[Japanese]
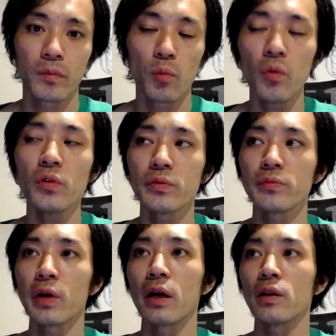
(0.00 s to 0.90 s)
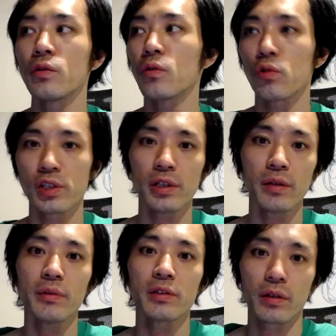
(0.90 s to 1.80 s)
僕まあいろいろ教え
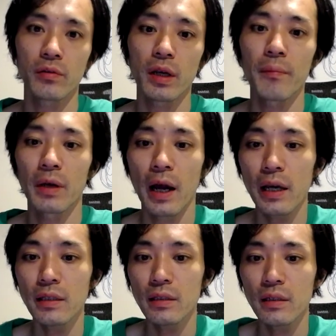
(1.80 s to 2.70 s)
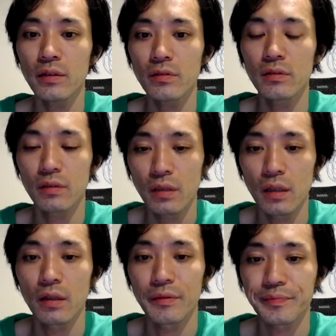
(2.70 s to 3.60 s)
てますけどやっぱライティングっ
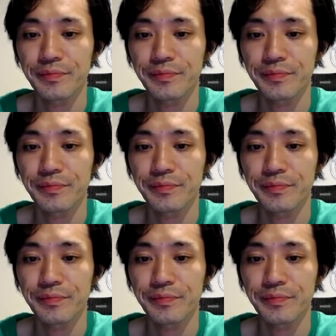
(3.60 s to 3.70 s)
て